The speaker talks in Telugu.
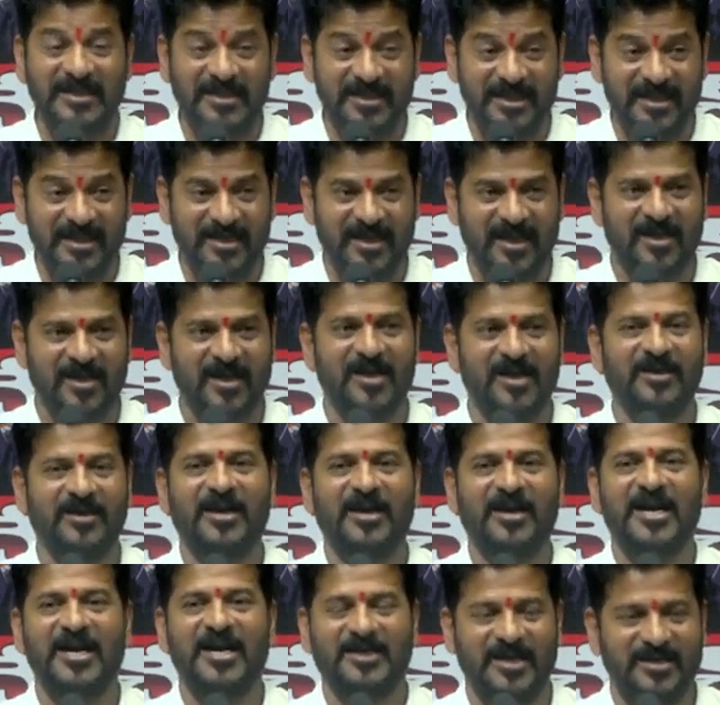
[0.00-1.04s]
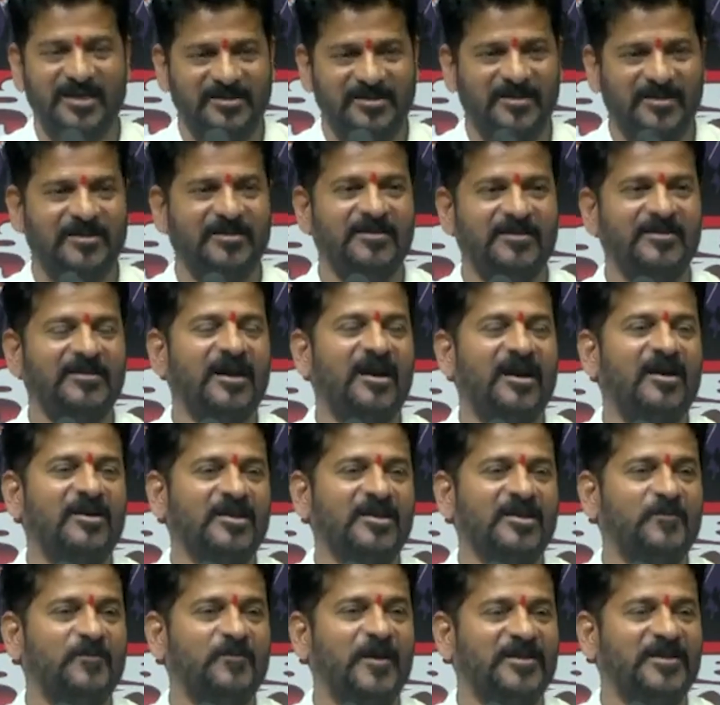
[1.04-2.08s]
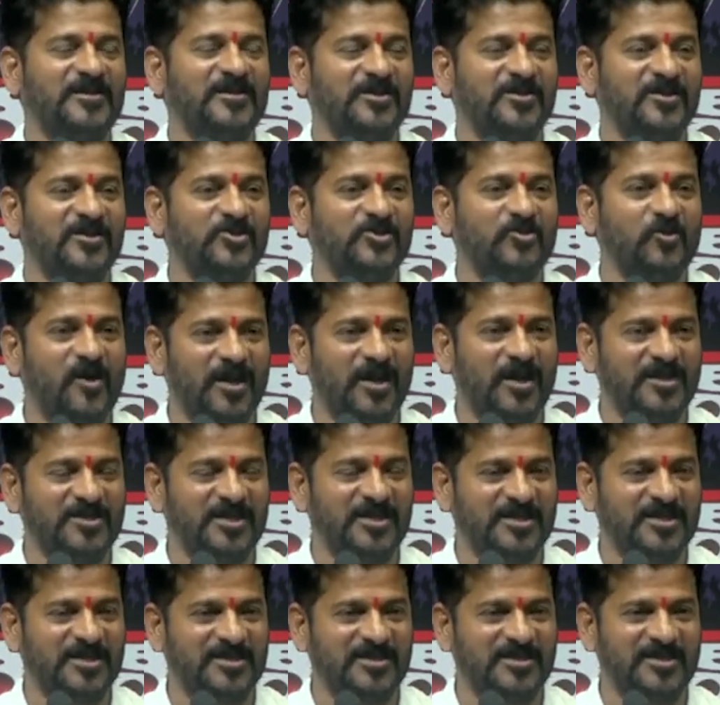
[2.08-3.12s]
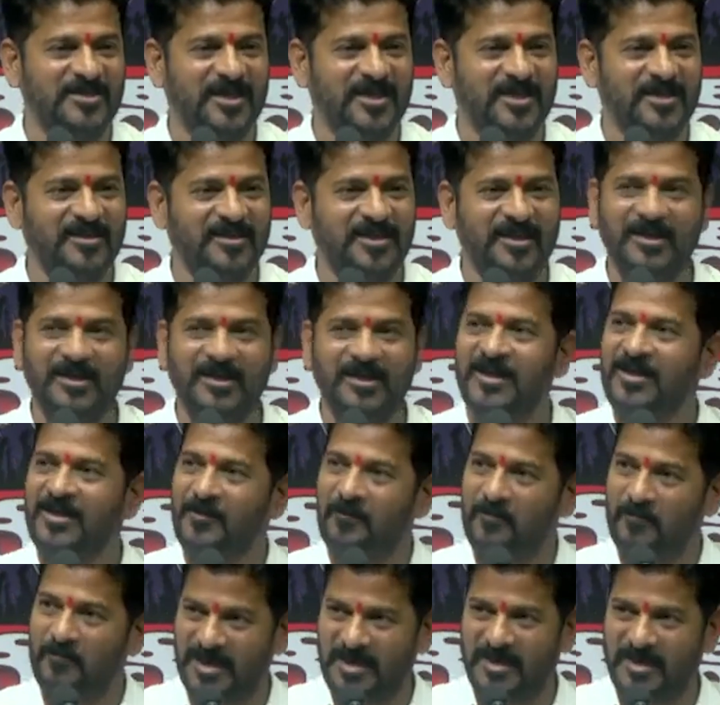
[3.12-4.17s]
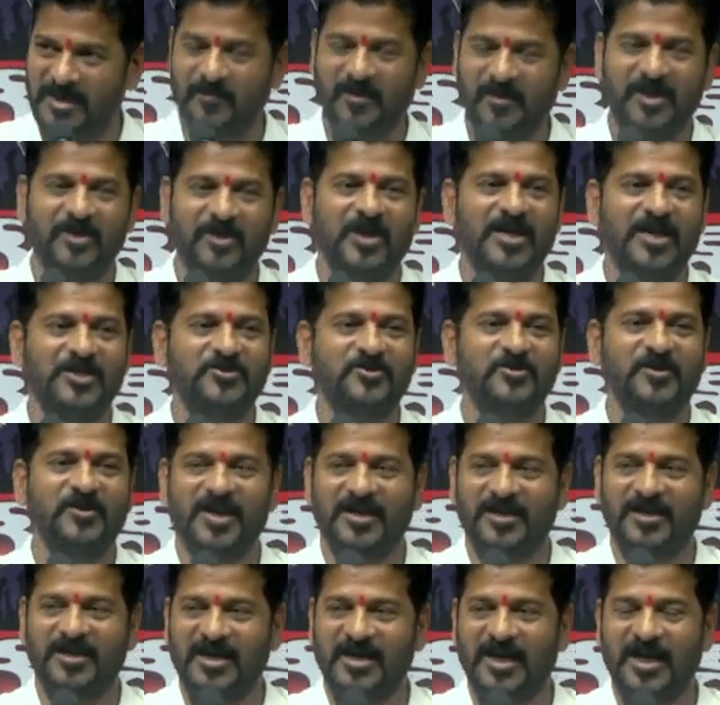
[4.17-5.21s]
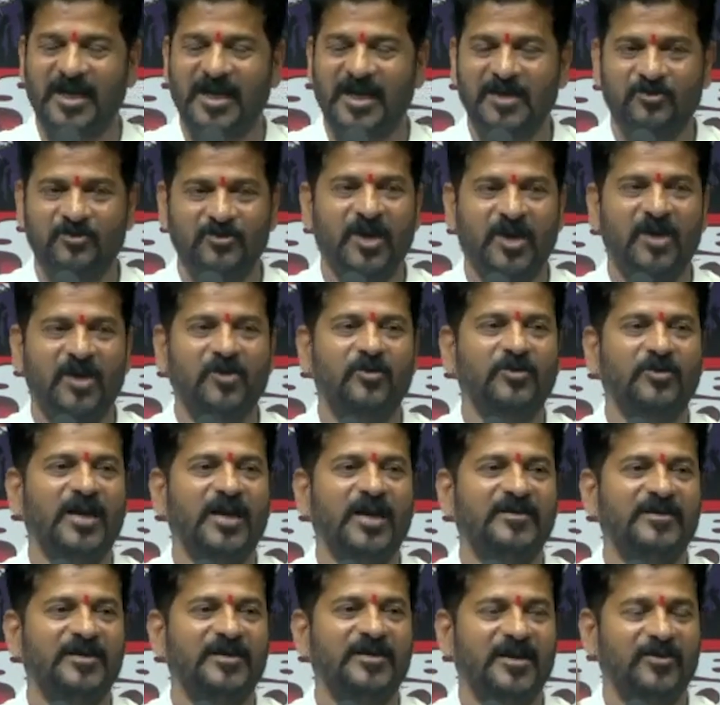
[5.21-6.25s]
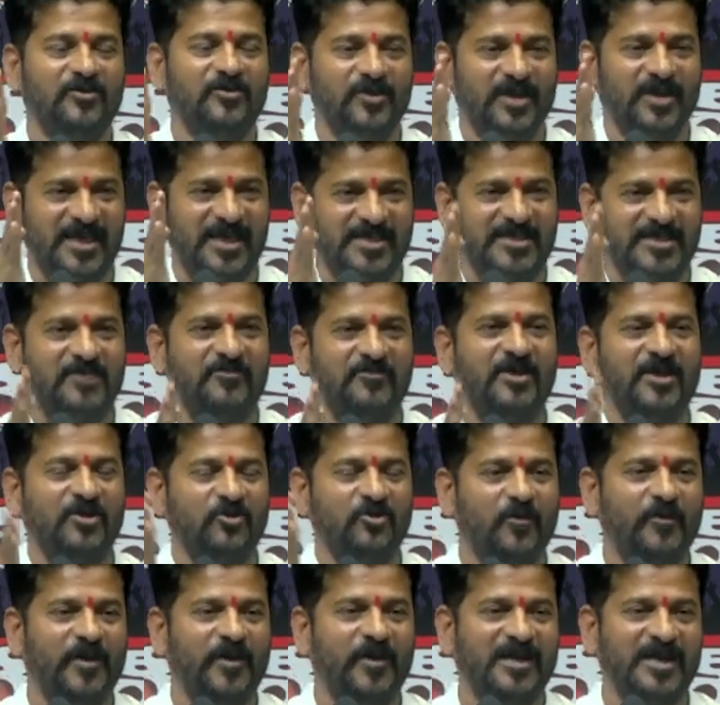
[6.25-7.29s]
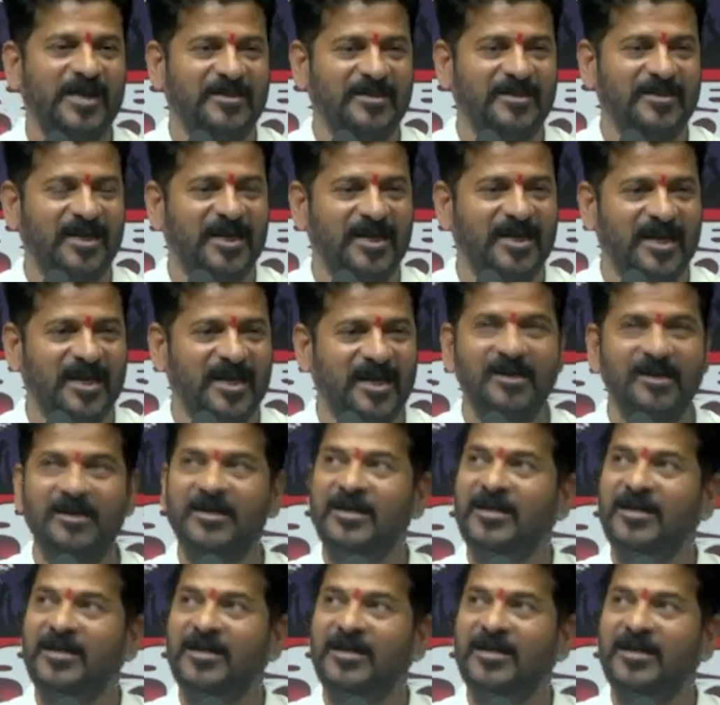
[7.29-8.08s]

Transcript: అన్ని రకాల కార్యాచరణని కాంగ్రెస్ పార్టీ తీసుకోవాలని చర్చ జరిగింది మొన్న మల్లికార్జున్ ఖర్గే గారు రాహుల్ గాంధీ గారు కేసీ వేణుగోపాల్ గారి దగ్గర